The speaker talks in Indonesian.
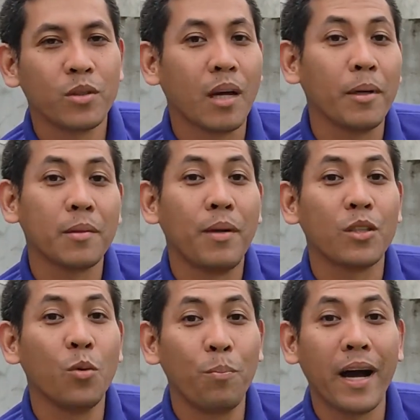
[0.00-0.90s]
10 sampai
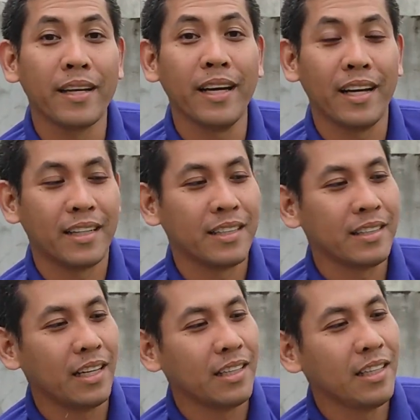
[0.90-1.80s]
11 lubang ya.
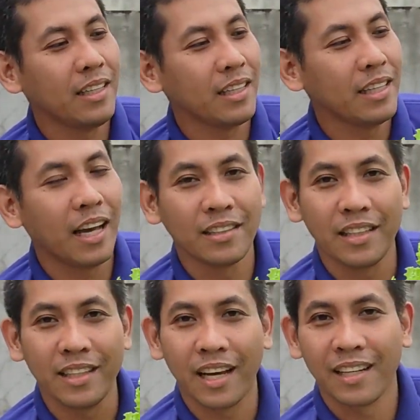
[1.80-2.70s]
Jadi ini
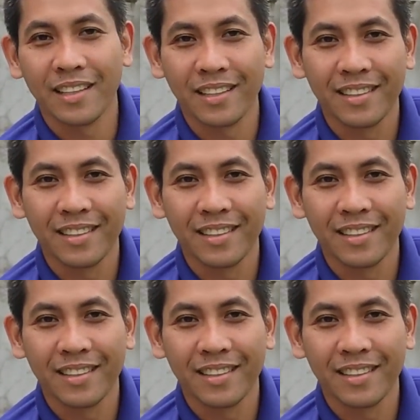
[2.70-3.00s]
hasilnya